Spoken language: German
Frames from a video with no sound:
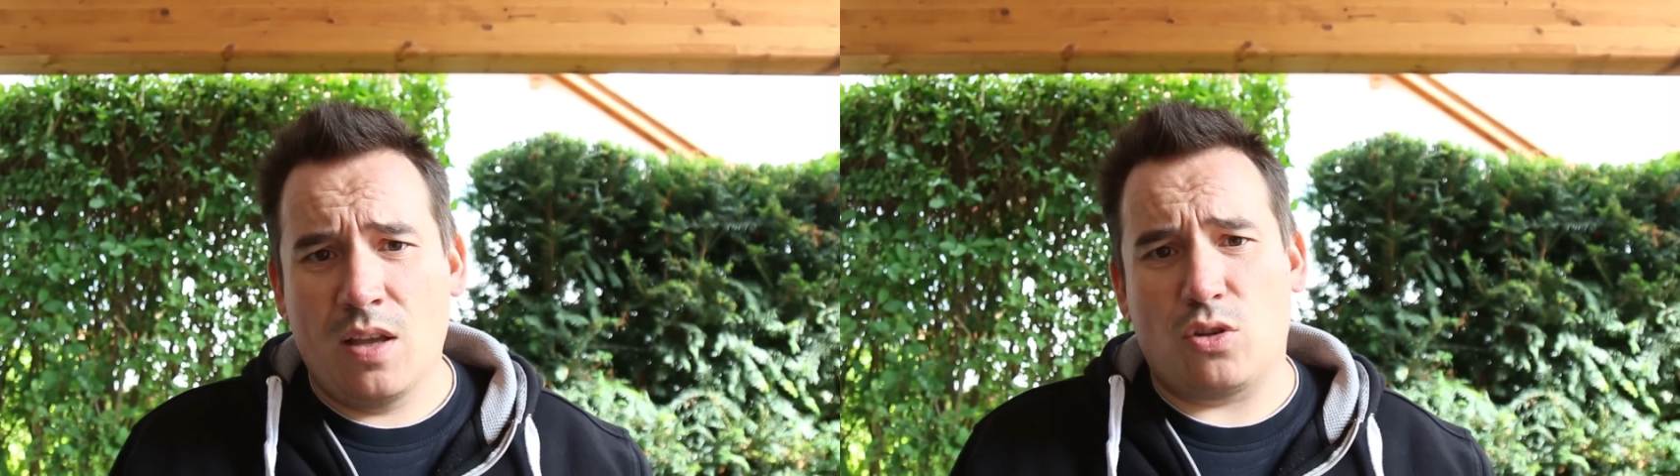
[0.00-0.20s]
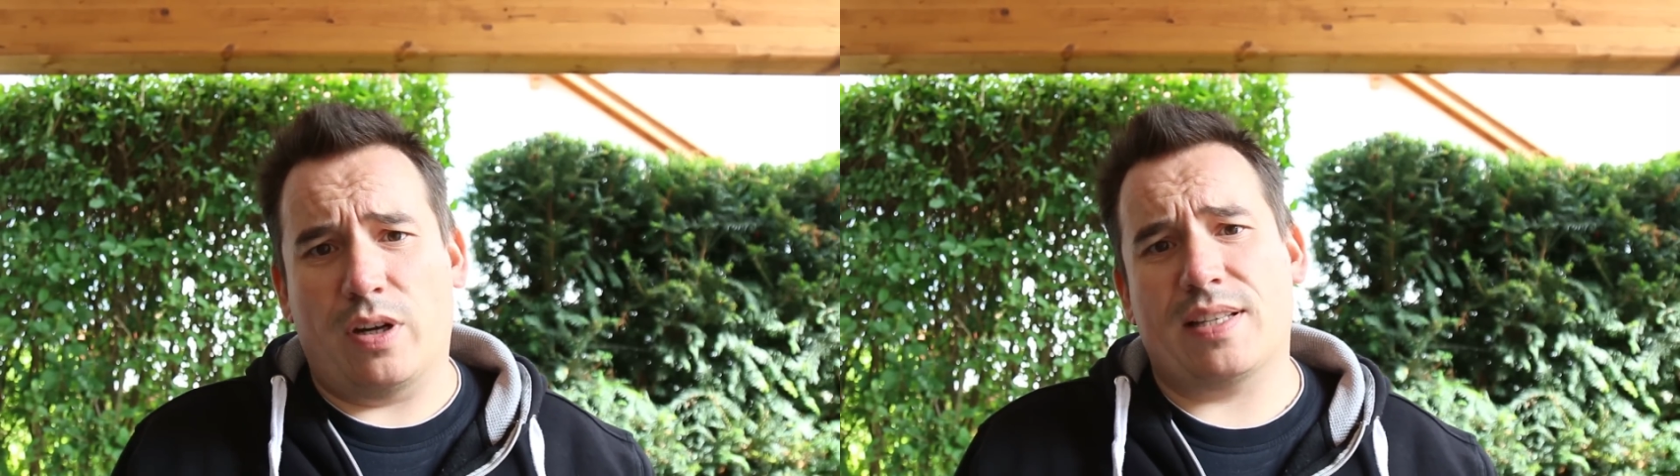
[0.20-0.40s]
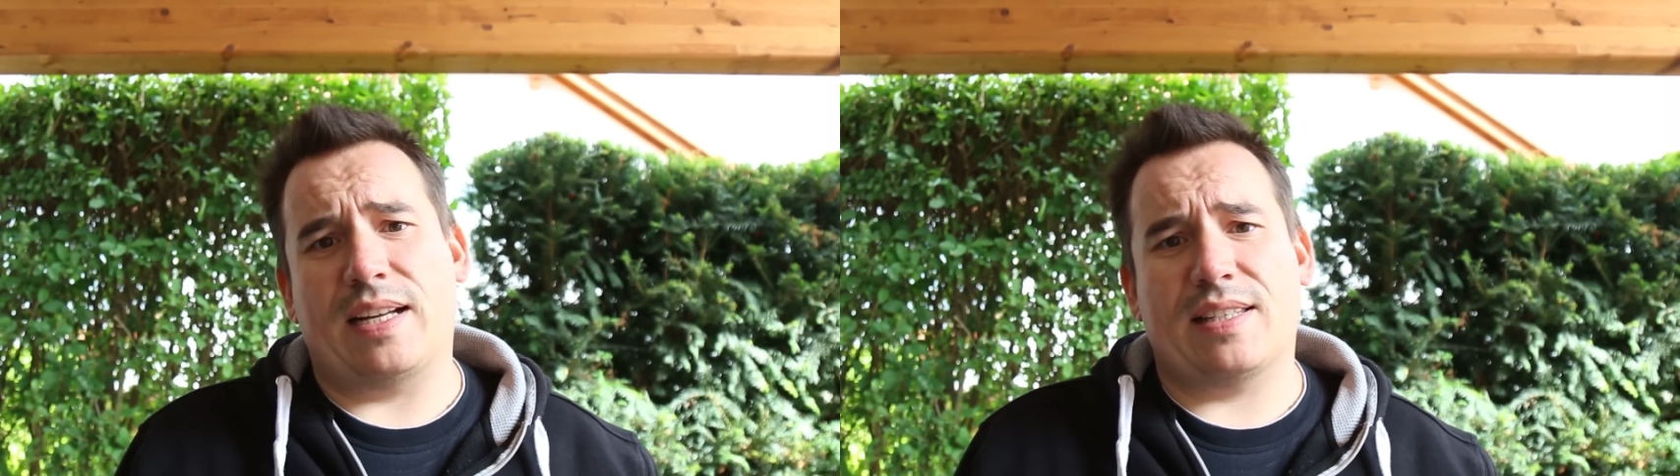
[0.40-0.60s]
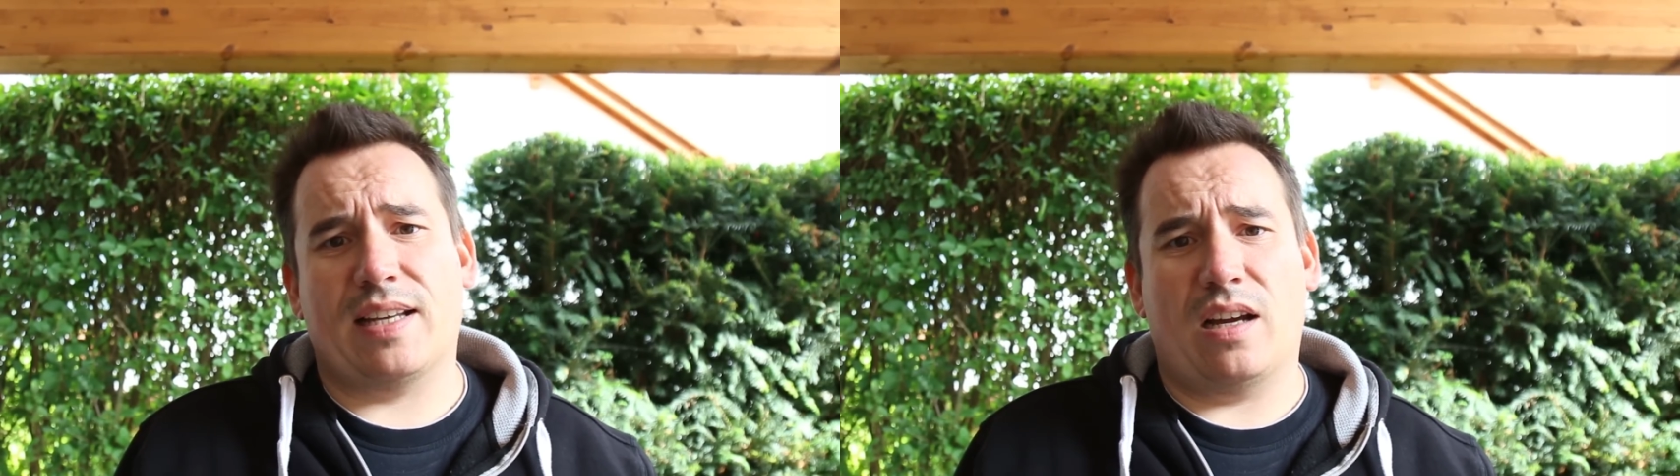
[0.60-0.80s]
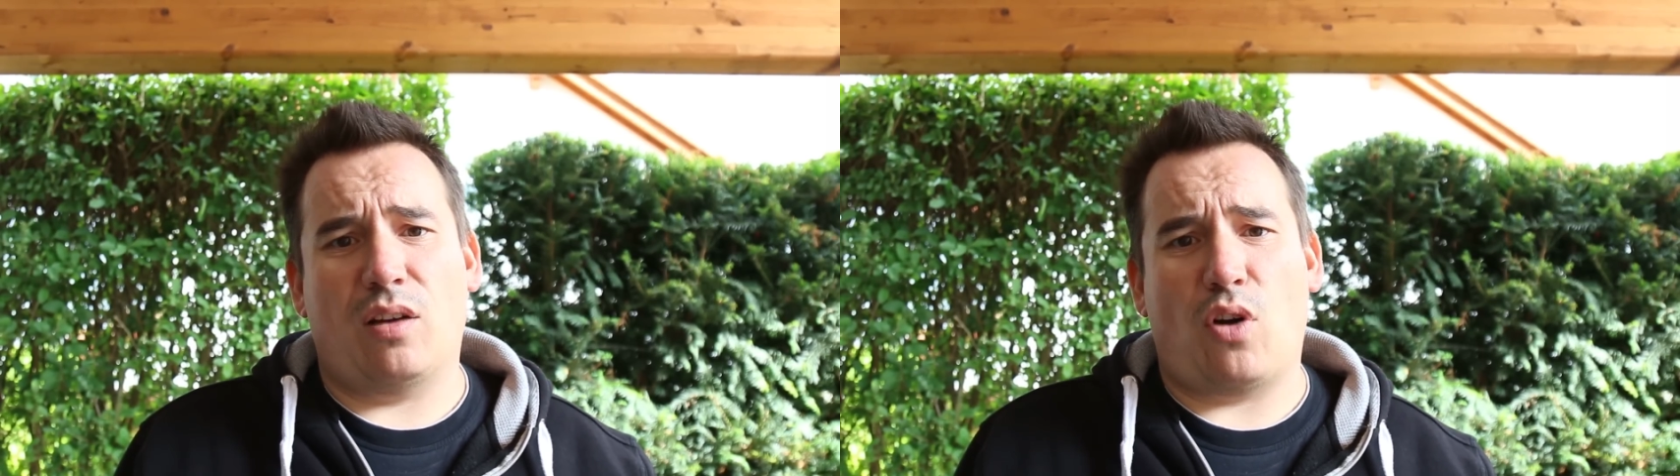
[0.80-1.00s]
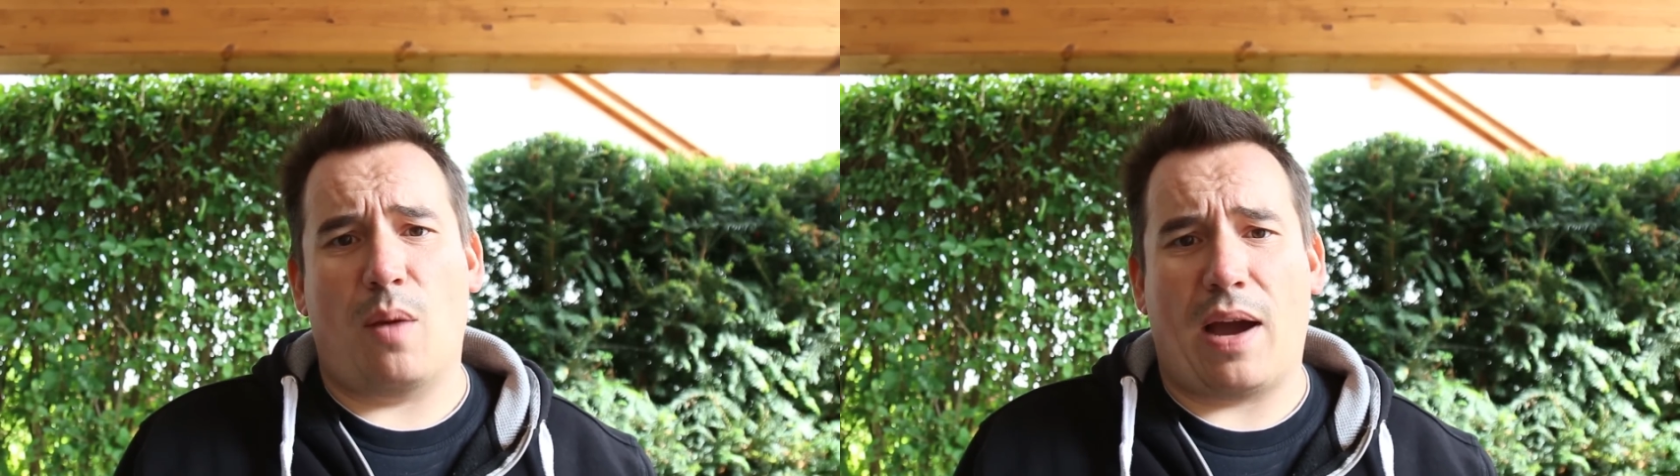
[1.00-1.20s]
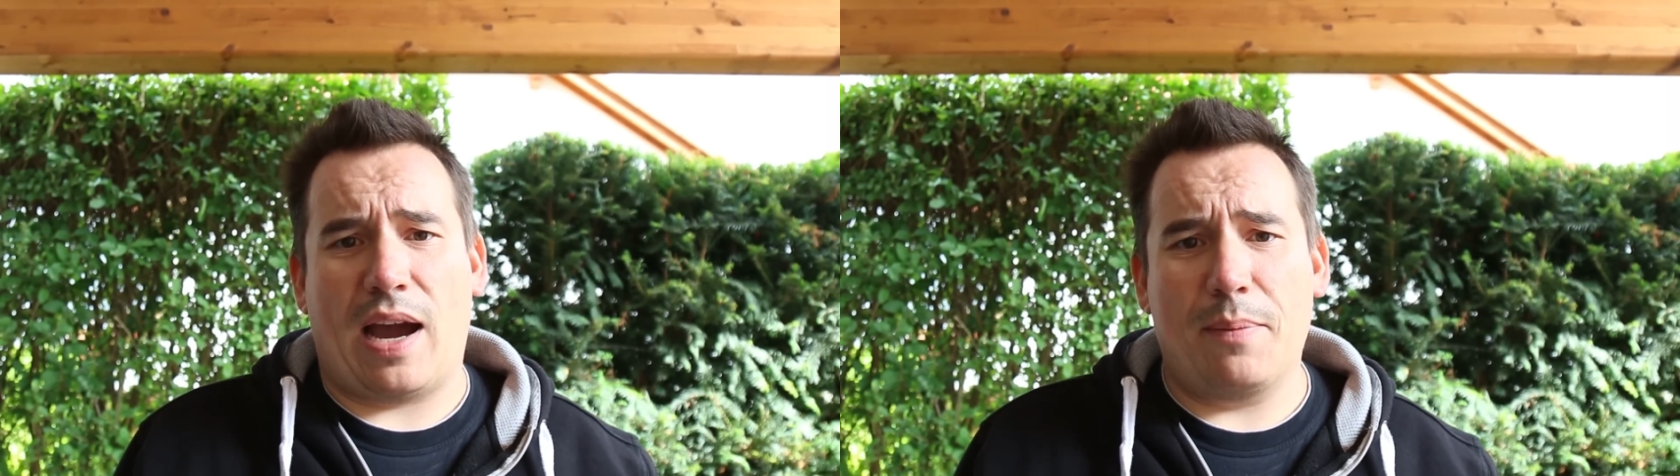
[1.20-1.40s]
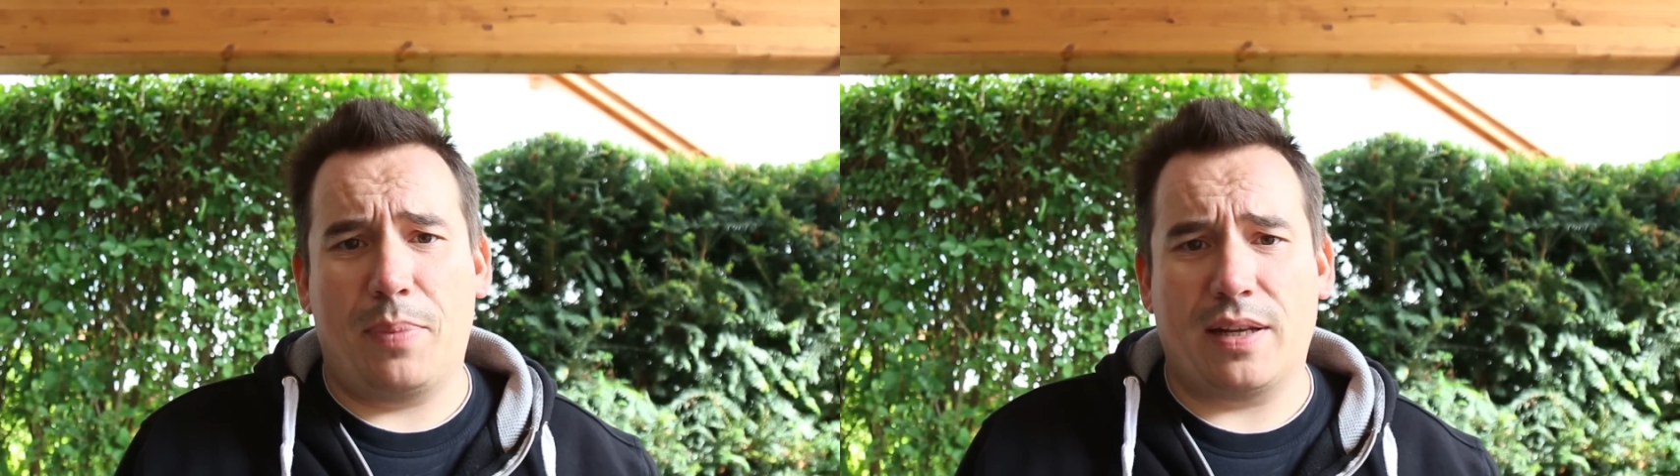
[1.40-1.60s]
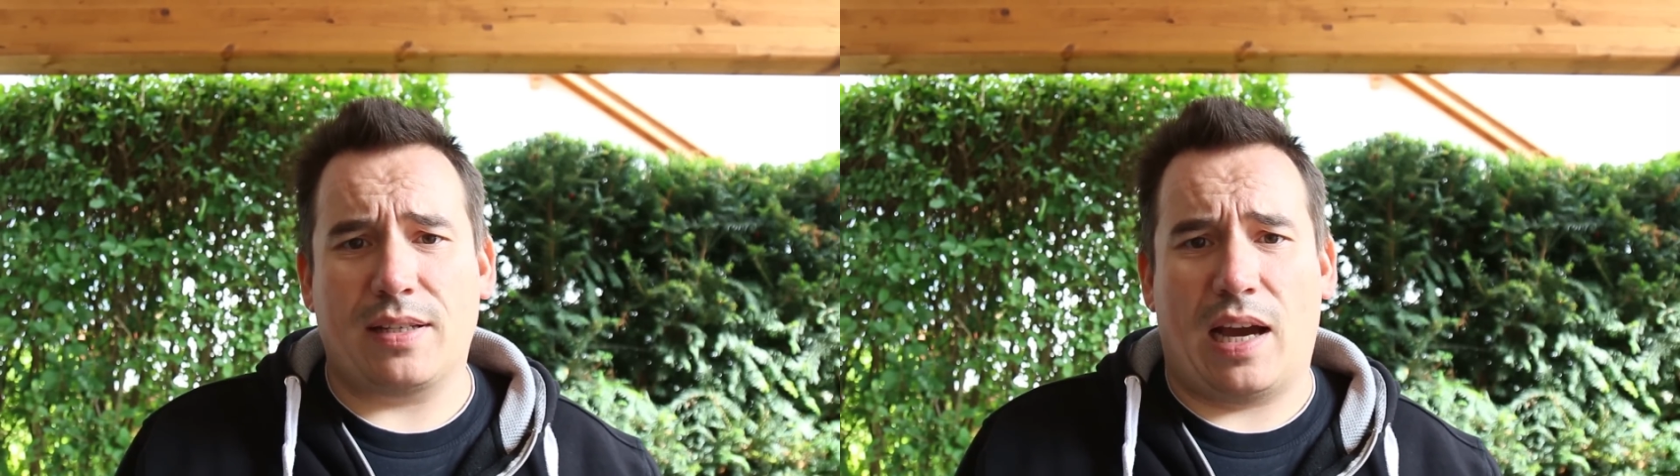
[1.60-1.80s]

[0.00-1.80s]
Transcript: Solltet ihr das Ganze gerade auf eurem iPad,